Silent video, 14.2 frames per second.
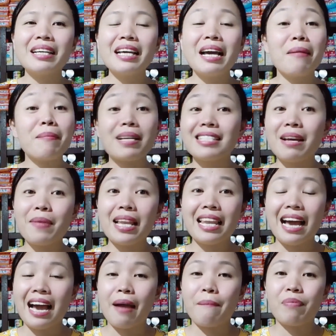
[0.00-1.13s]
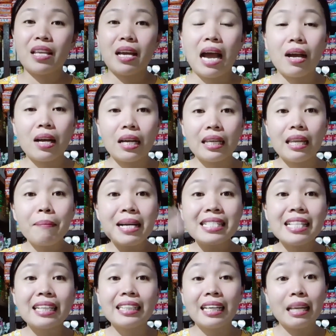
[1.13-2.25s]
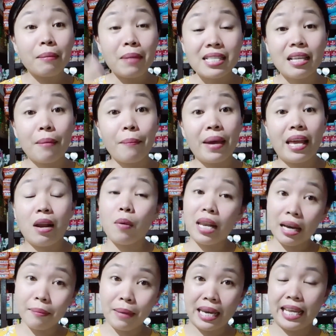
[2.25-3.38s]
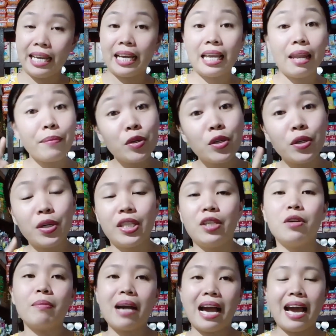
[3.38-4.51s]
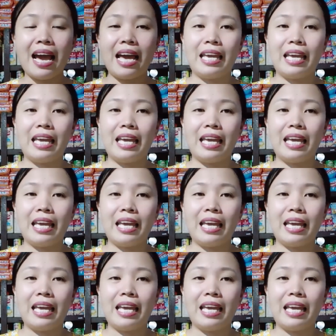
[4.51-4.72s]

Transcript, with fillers: Basta wala. Labas lang ng labas ng pera, walang balik. Alam nyo yon yung bahay.